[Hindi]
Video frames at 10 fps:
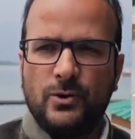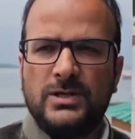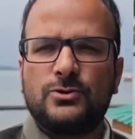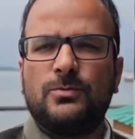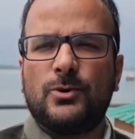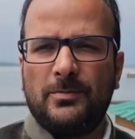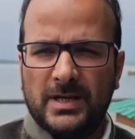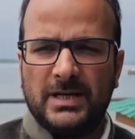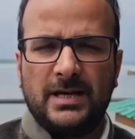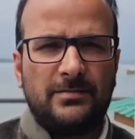इसको
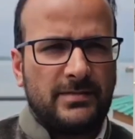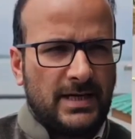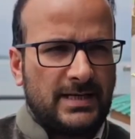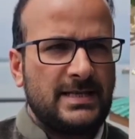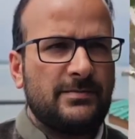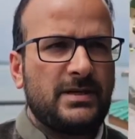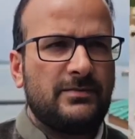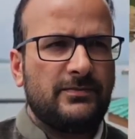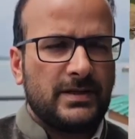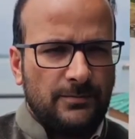प्रॉपरली हम एग्जामिन
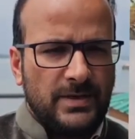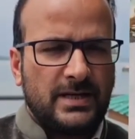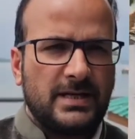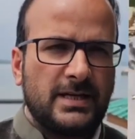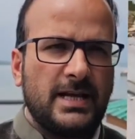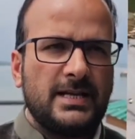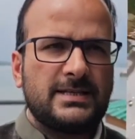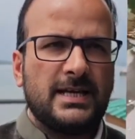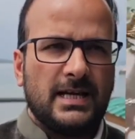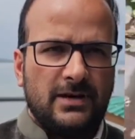तब भी कर रहे हैं
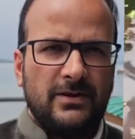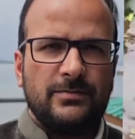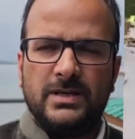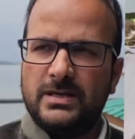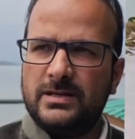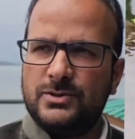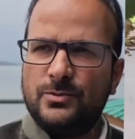इसके अलावा भी जो